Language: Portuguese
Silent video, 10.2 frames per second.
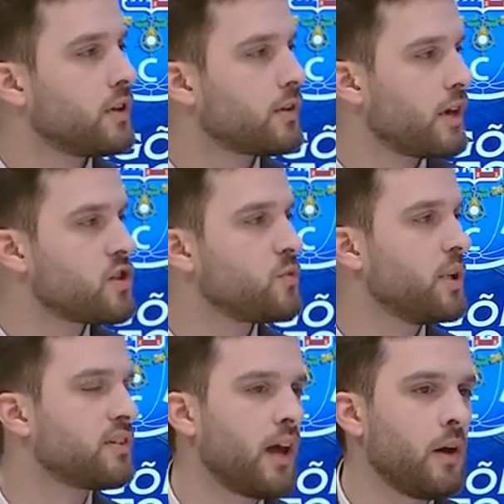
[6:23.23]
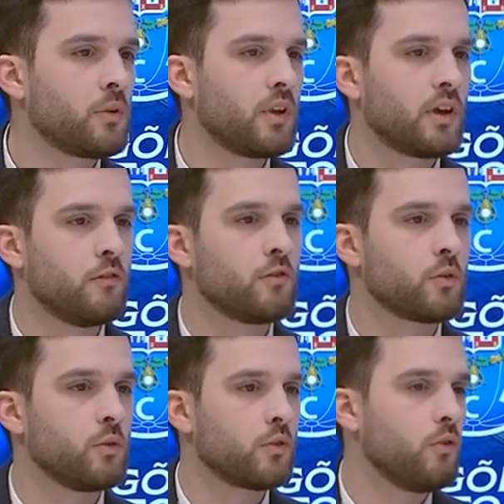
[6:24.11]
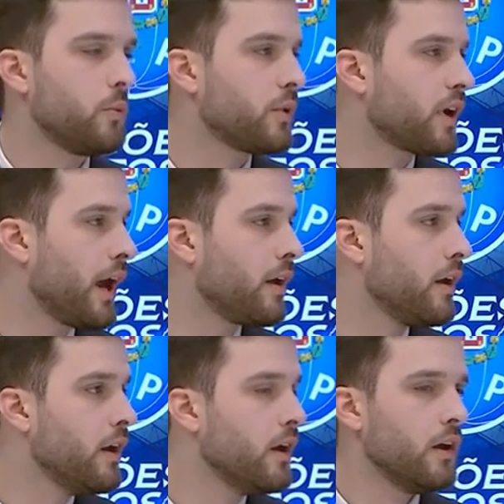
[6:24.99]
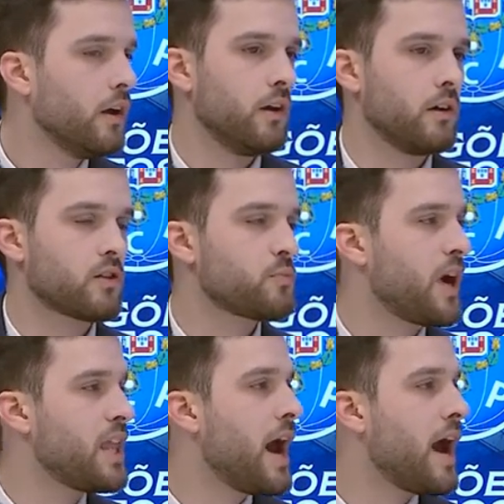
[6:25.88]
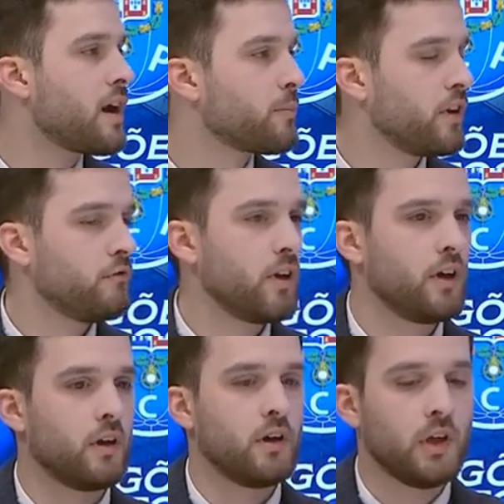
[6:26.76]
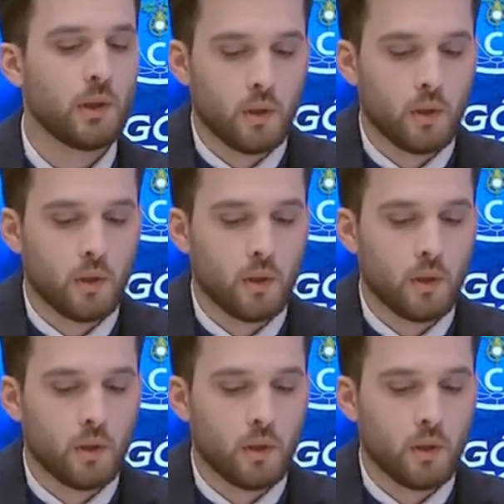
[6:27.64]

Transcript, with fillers: de transmissão daquilo que o clube quer uh, espalhar pela,